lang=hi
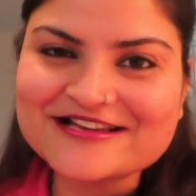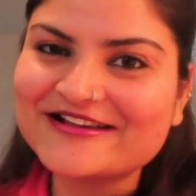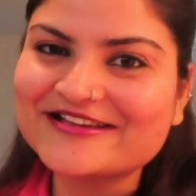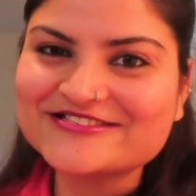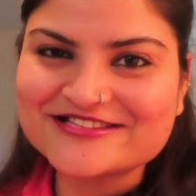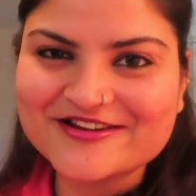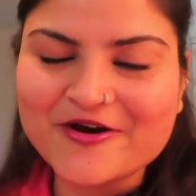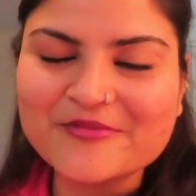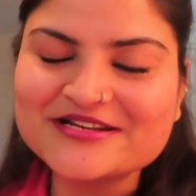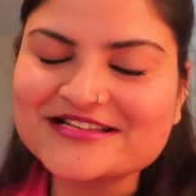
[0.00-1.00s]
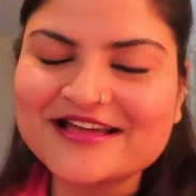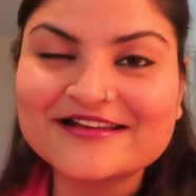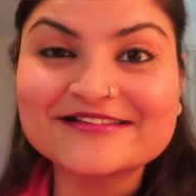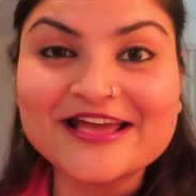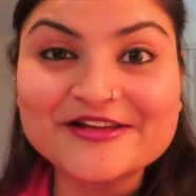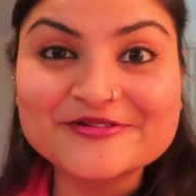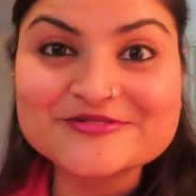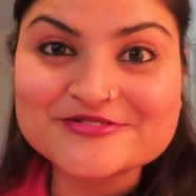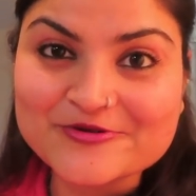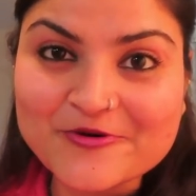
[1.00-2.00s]
सारे अच्छे कमेंट्स आए ना थैंक यू
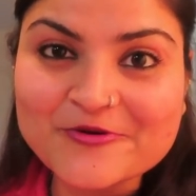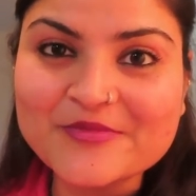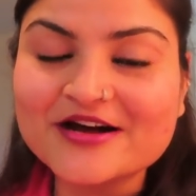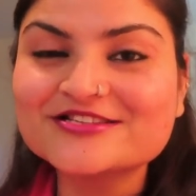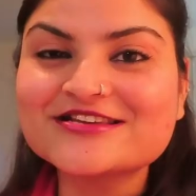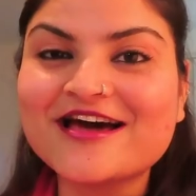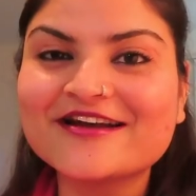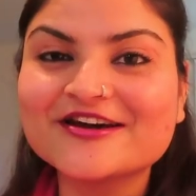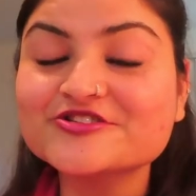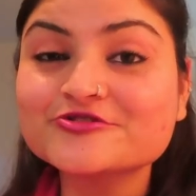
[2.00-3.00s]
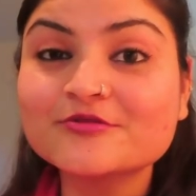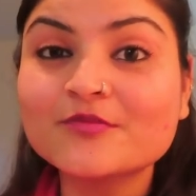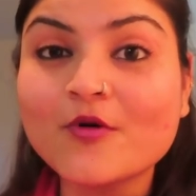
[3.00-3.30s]
सो मच एंड अंशुल